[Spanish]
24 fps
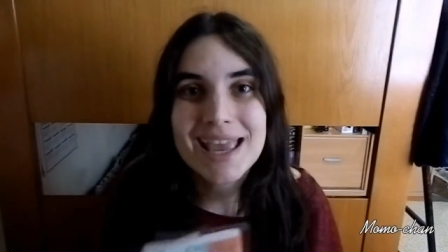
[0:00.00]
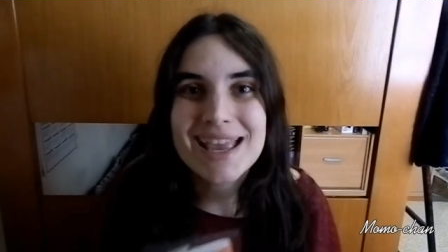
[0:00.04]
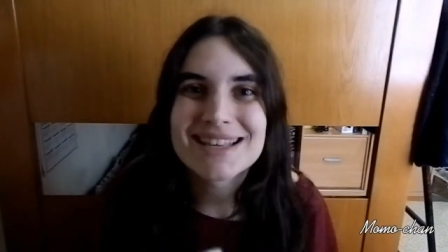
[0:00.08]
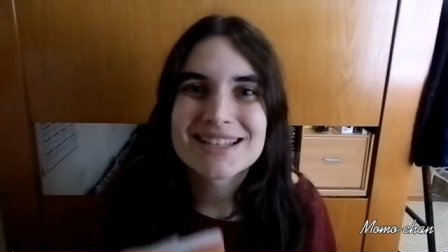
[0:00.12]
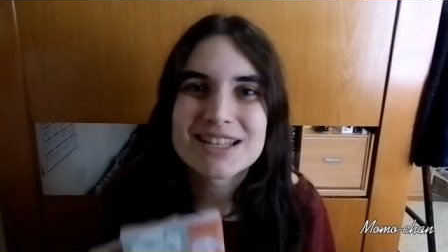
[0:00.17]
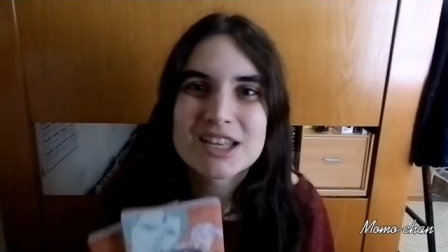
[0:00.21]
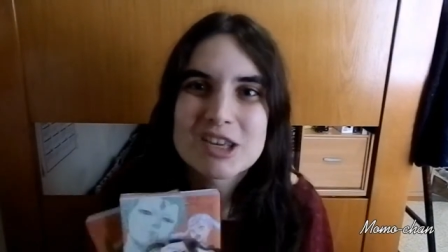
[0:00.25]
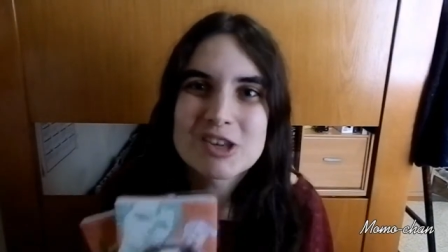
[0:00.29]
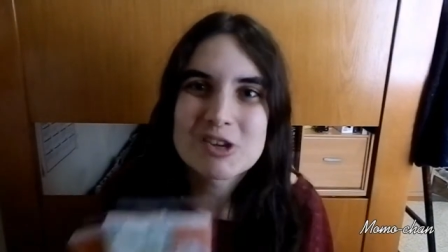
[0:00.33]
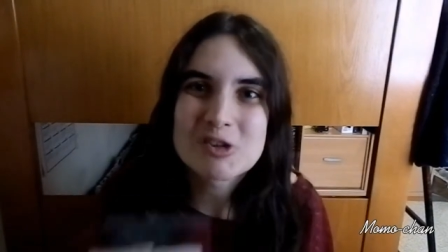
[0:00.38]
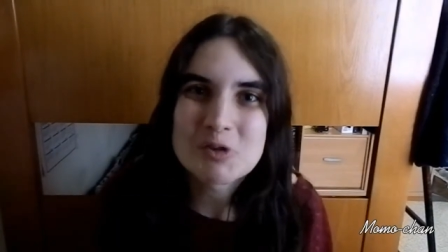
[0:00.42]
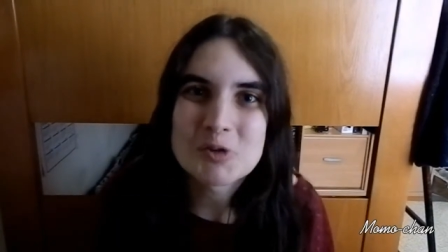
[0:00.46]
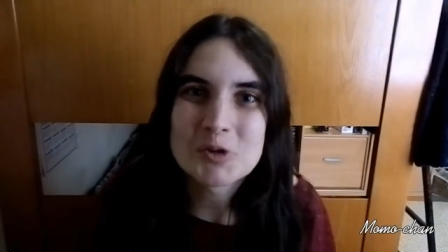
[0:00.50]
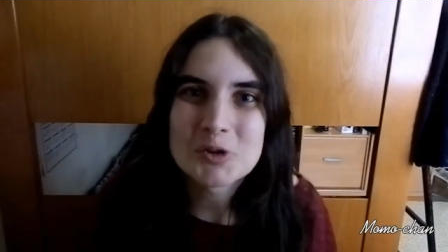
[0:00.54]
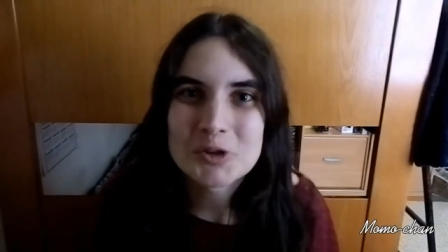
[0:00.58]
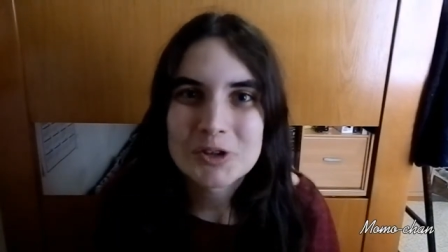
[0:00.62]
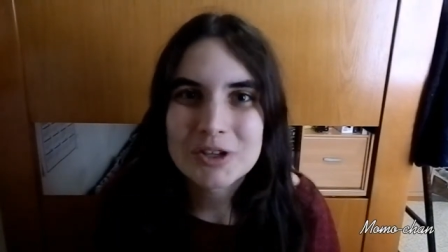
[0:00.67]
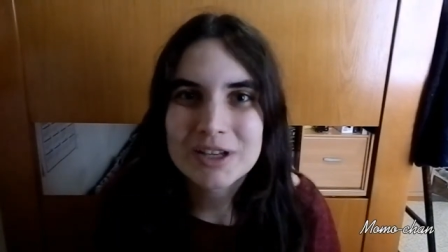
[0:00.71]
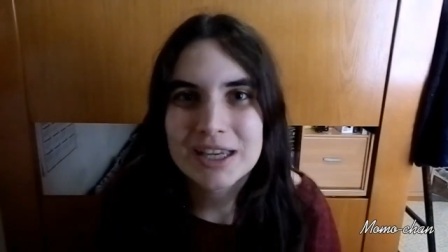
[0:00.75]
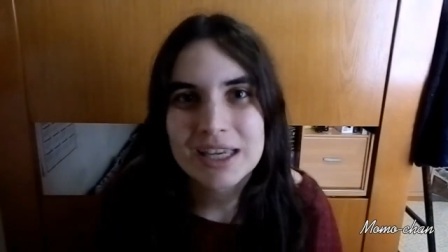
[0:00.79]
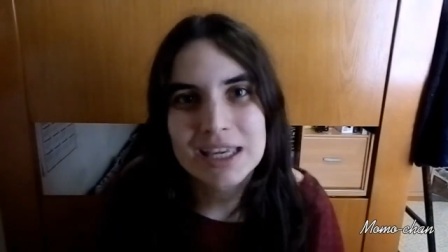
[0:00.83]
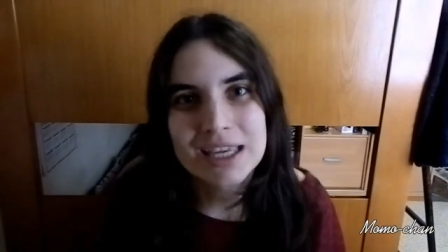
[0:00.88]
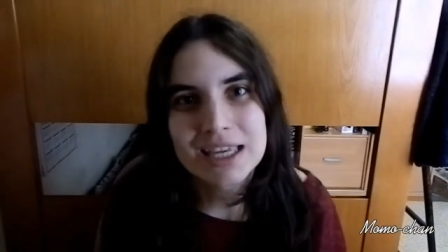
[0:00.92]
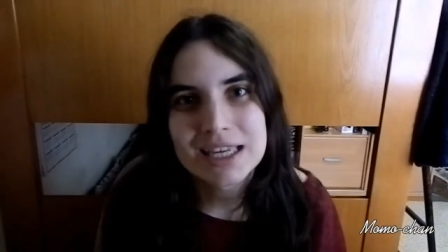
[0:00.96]
es
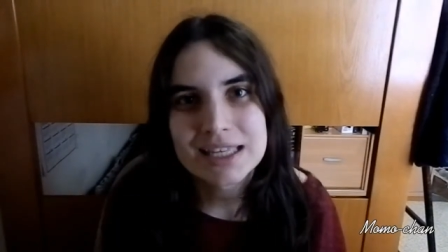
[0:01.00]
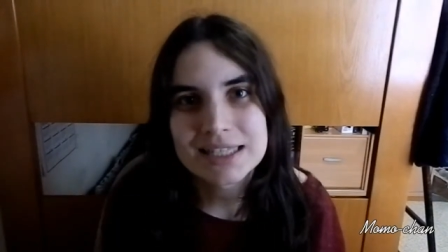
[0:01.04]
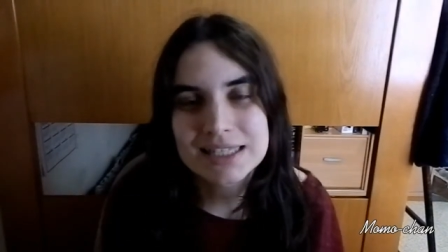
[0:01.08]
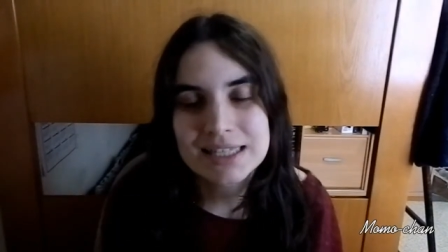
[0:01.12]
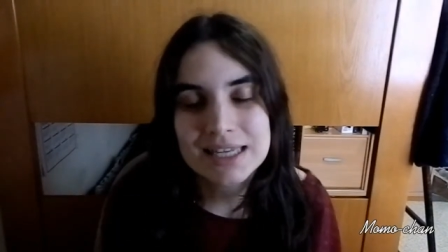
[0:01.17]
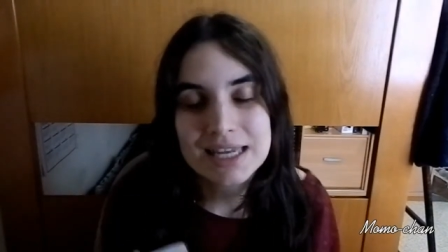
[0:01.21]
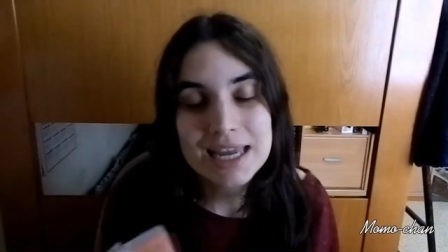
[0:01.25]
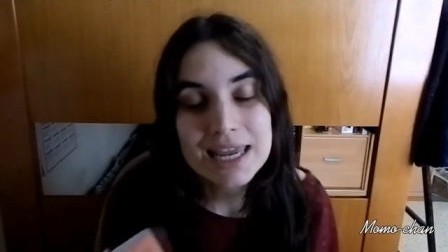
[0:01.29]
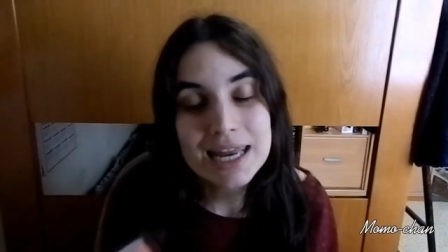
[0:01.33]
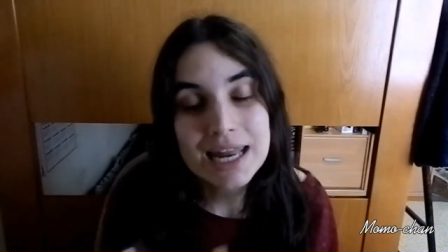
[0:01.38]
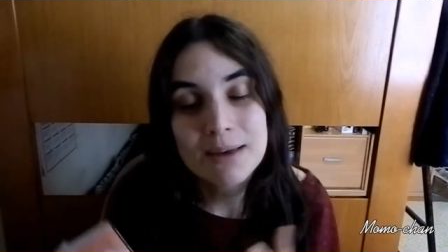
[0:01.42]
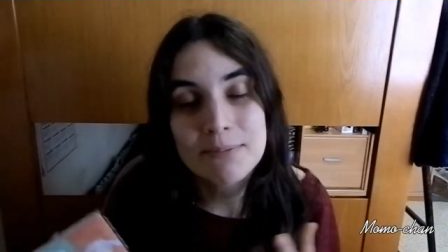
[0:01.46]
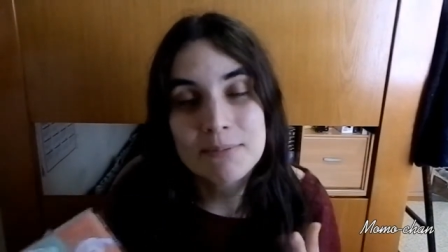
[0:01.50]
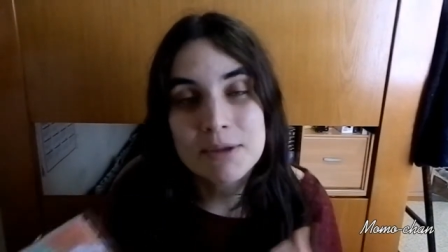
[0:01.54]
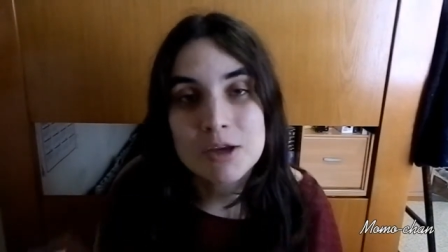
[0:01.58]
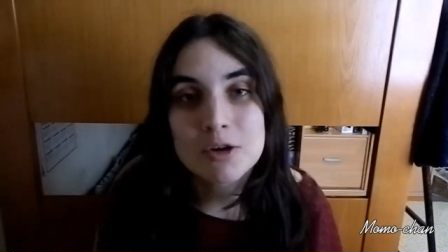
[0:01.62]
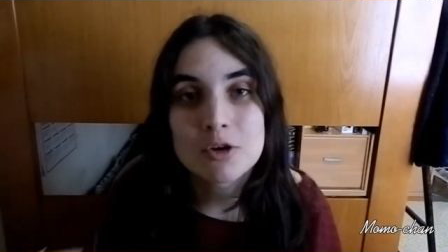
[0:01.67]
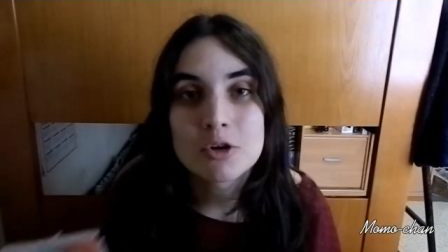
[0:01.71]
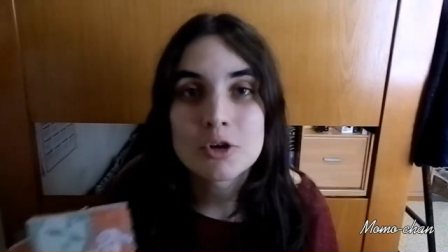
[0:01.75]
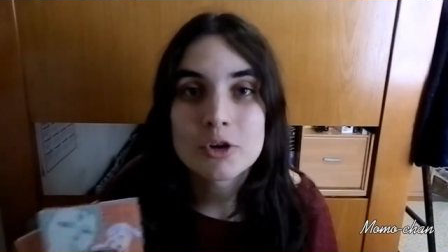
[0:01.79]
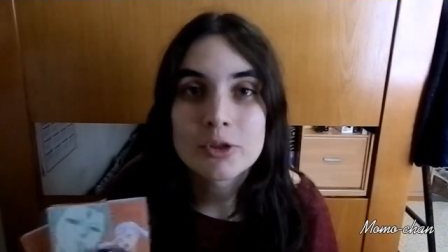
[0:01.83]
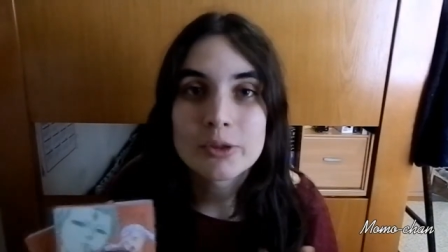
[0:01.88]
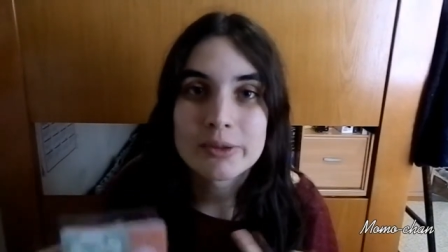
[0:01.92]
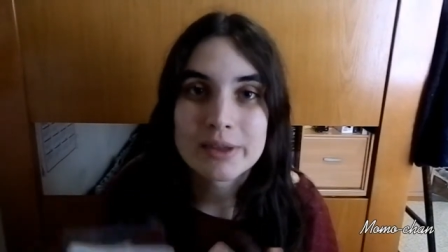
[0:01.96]
Yuno, que es el
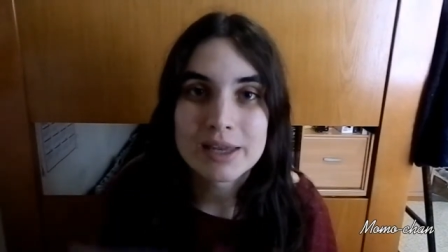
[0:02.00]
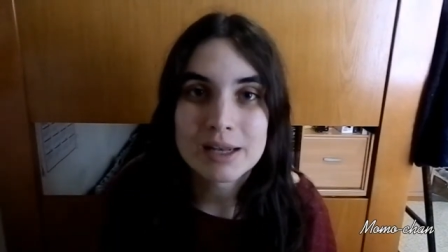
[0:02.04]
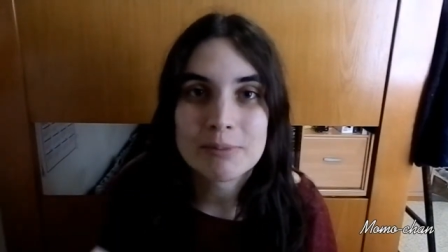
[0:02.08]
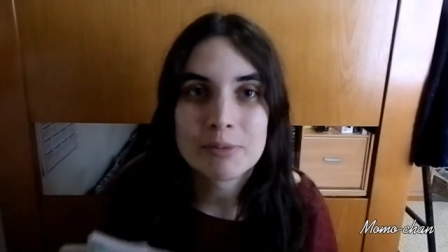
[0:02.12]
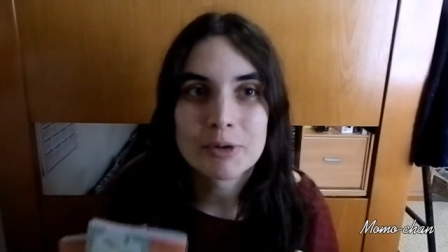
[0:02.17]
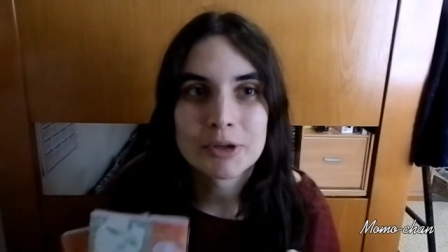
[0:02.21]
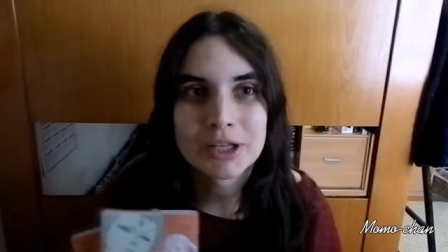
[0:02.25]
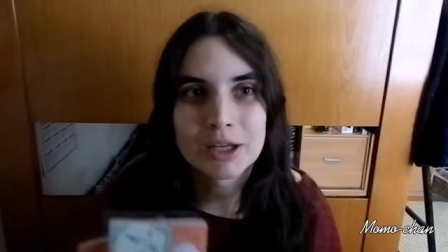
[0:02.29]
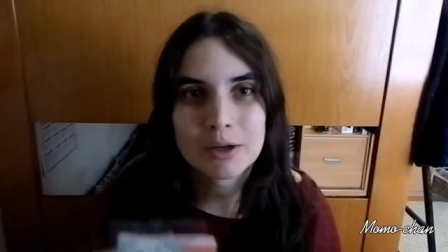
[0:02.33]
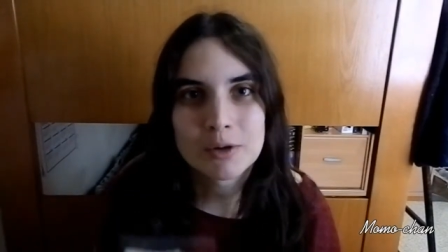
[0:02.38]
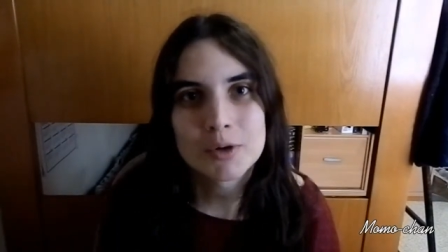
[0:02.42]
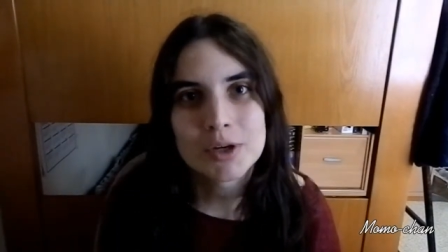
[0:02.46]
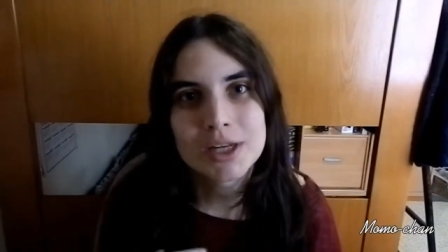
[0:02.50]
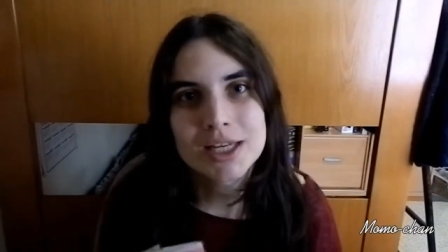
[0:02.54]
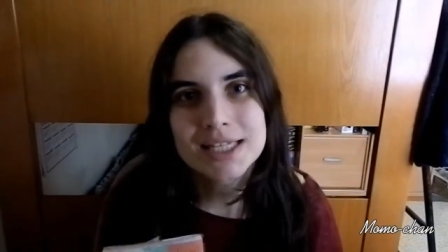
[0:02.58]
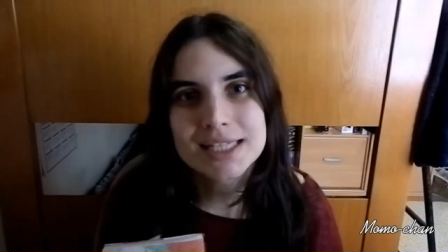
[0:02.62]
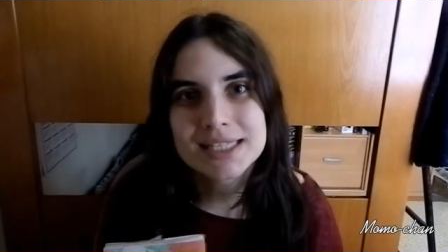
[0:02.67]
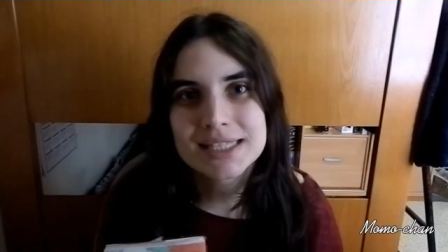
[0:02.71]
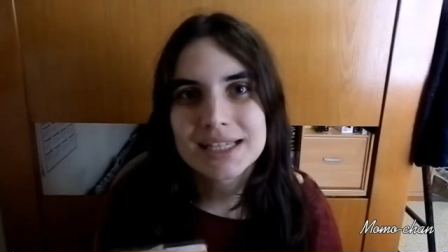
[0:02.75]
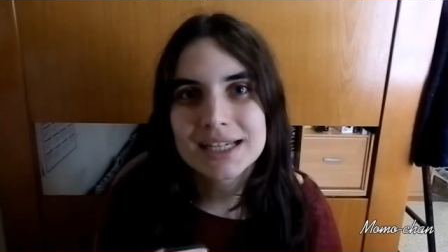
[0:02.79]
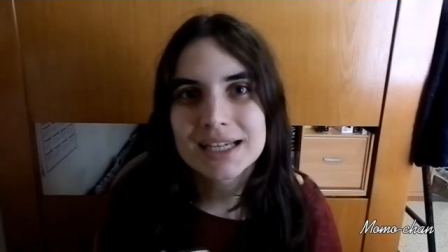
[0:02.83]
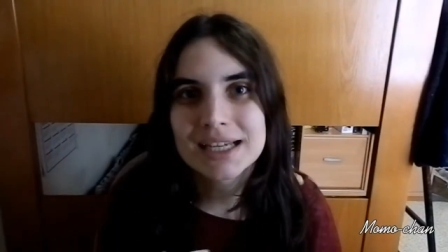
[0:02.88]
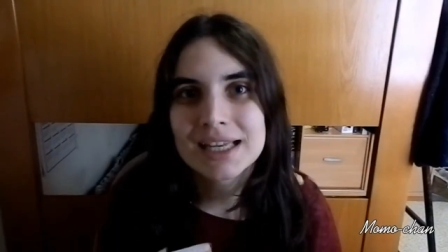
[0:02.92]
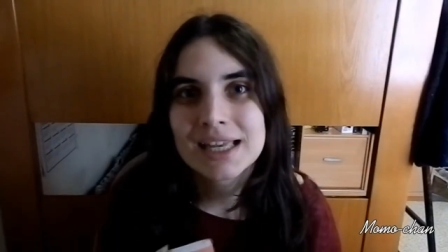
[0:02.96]
amigo del
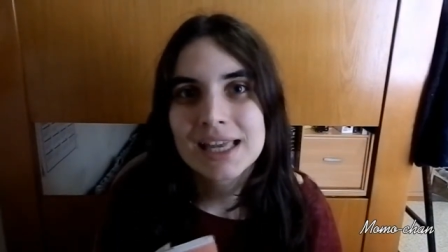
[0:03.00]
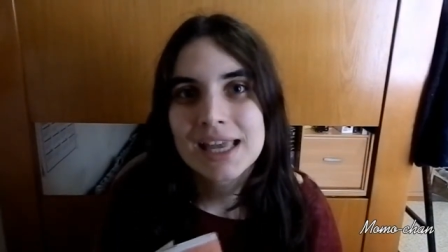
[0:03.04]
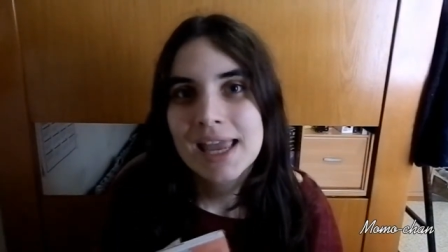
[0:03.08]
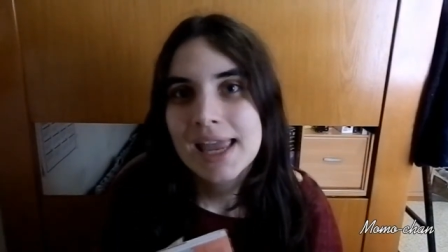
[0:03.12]
protagonista,